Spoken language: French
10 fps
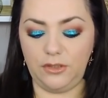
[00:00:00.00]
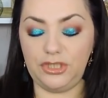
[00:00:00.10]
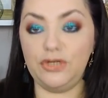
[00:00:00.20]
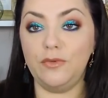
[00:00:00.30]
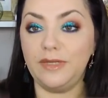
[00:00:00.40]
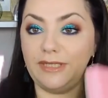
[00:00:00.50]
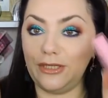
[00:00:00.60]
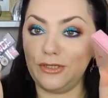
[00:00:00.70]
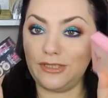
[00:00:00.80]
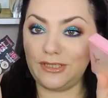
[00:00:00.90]
j'ai
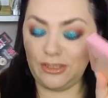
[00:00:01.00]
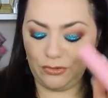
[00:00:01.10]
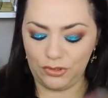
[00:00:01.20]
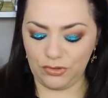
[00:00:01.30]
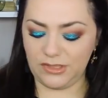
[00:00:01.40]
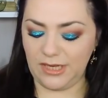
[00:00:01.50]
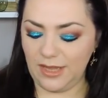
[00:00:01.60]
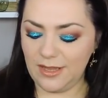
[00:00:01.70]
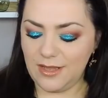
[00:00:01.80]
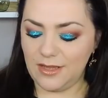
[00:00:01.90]
commandé ces deux choses-là.